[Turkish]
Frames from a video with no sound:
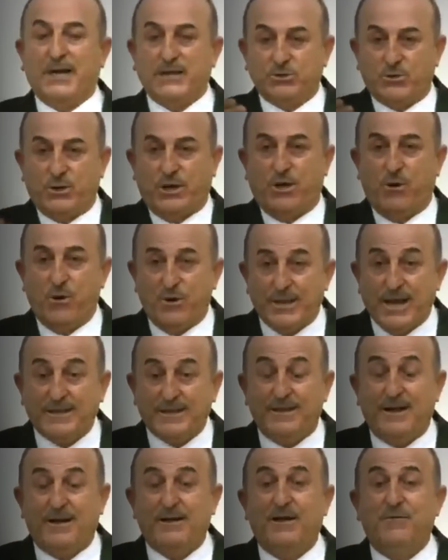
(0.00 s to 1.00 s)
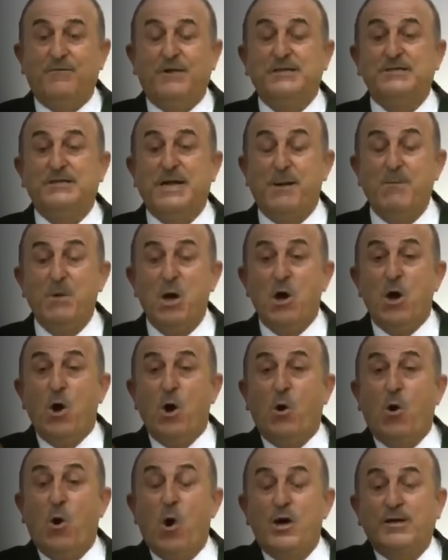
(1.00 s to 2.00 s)
Biraz sonra örnekleri de vereceğim.
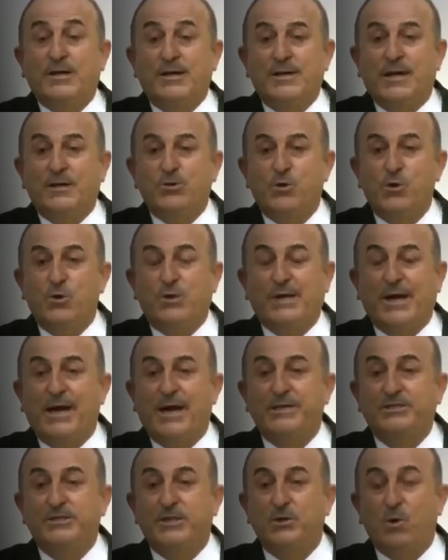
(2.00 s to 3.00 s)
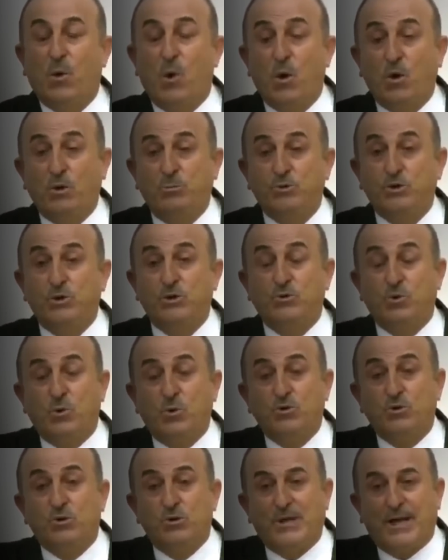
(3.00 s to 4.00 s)
Orada da Türkiye için olumsuz
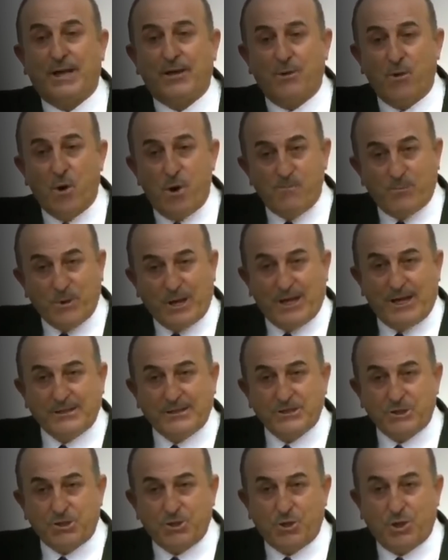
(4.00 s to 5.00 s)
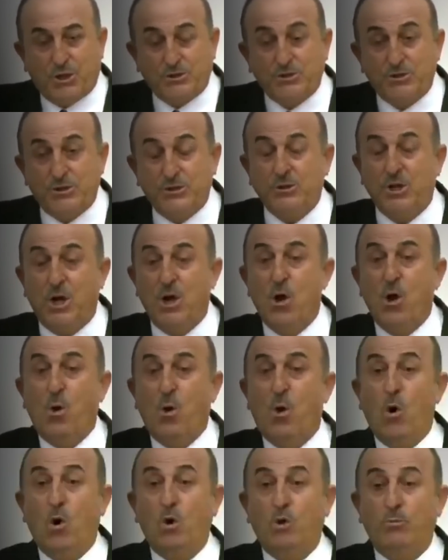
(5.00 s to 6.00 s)
unsurları ön plana çıkarıyorsunuz.
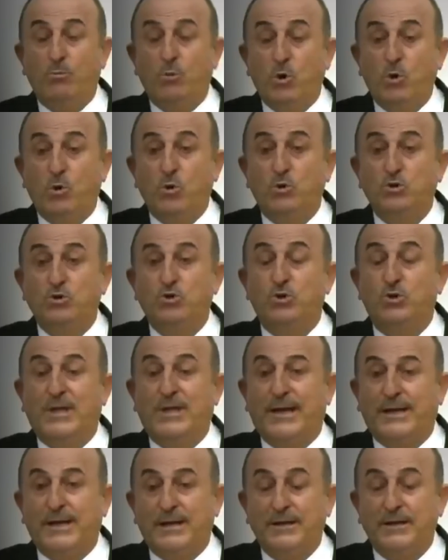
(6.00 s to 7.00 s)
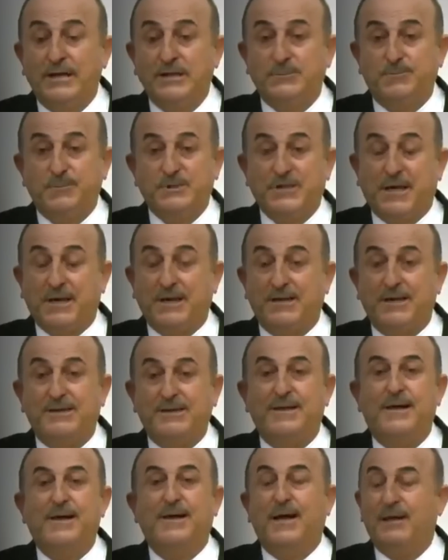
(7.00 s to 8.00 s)
Olumlu unsurları hiçbir
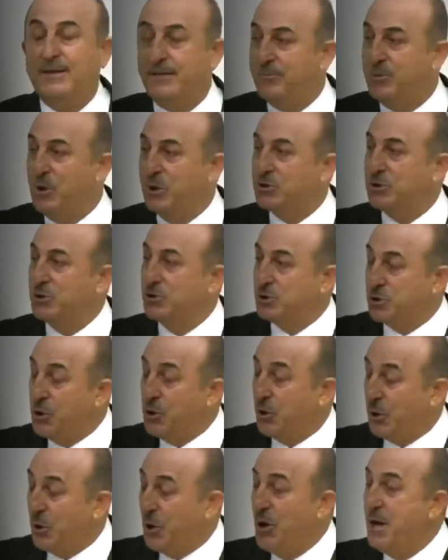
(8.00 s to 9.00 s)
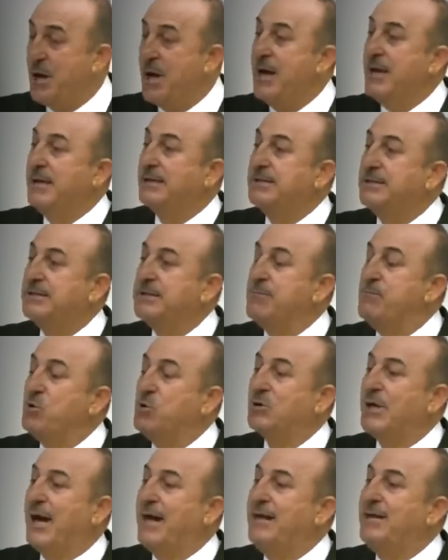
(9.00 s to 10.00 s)
şekilde dile getirmiyorsun. Çünkü sizin
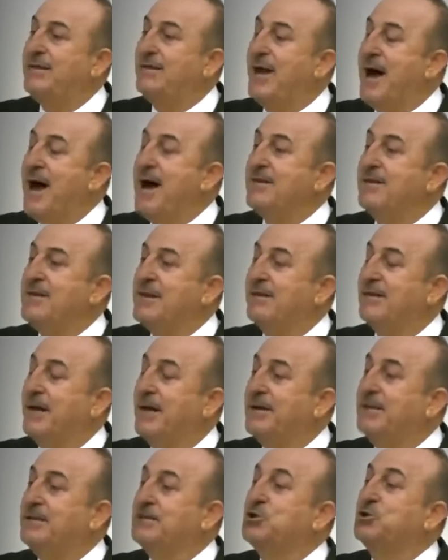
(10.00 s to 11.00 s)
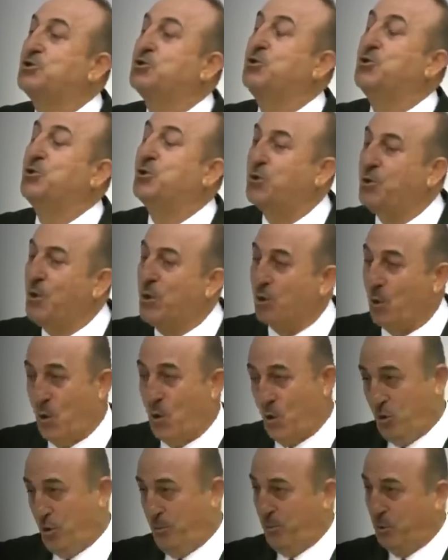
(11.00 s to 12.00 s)
burada iddia ettiklerinizi çürütüyor o
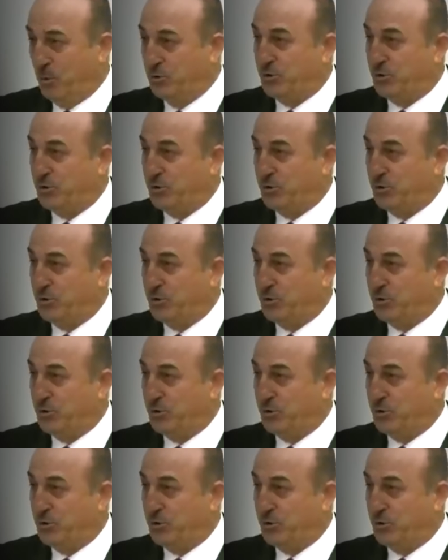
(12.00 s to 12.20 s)
olumlu